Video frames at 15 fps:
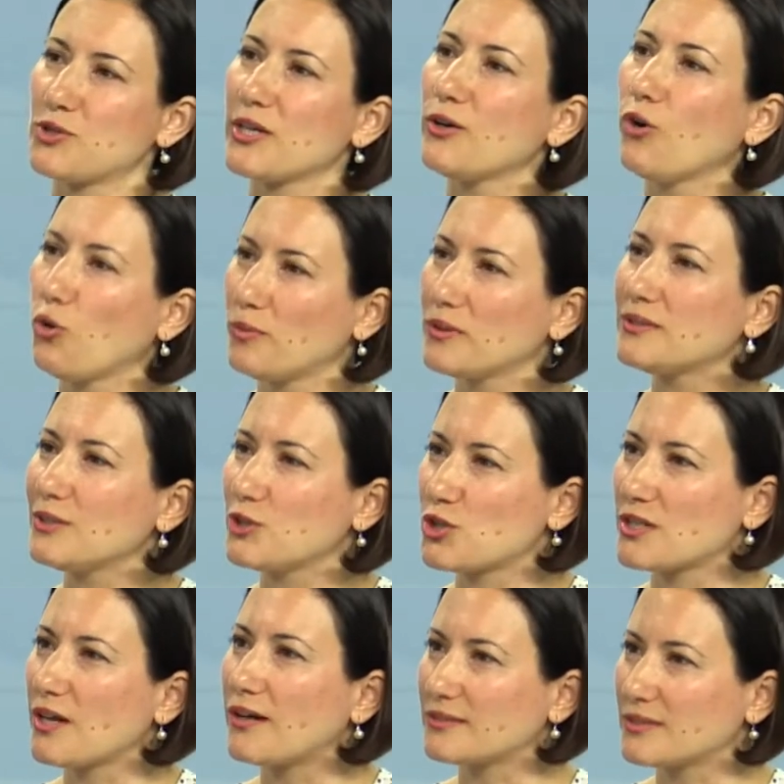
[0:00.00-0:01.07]
bir şey olmadığı
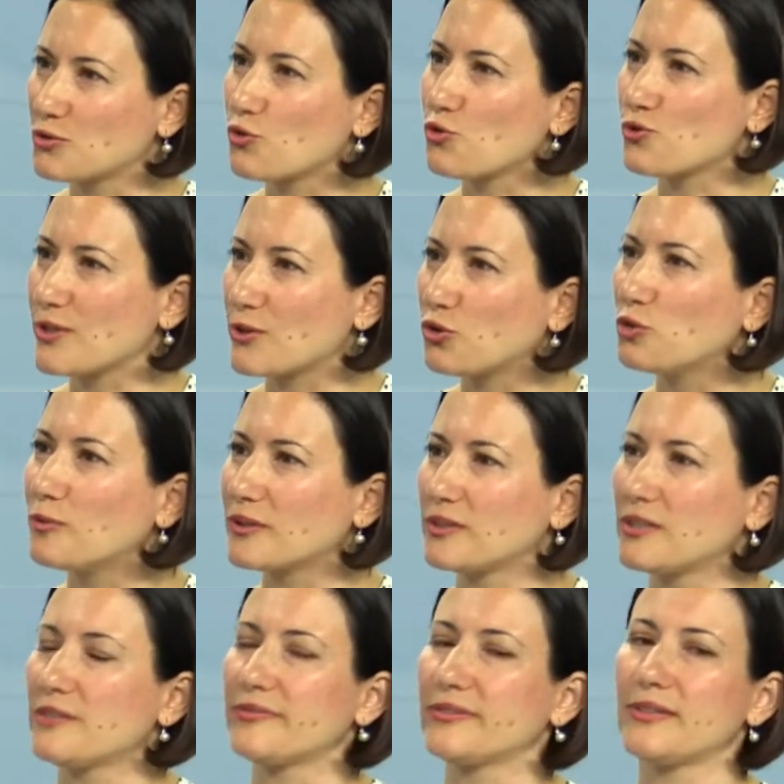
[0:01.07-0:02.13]
için artık sosyoekonomik
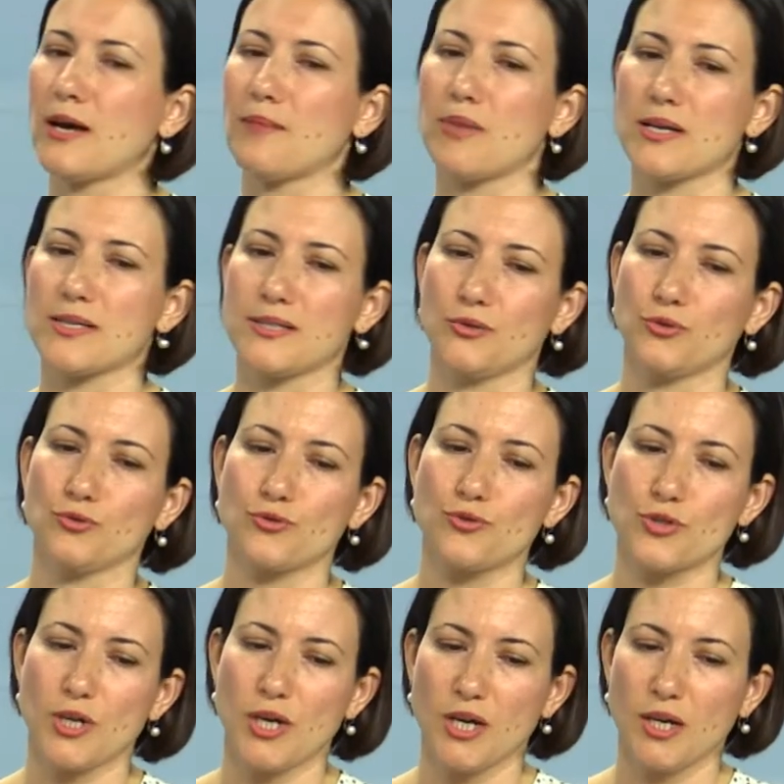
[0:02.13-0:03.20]
tarafından bahsediyoruz.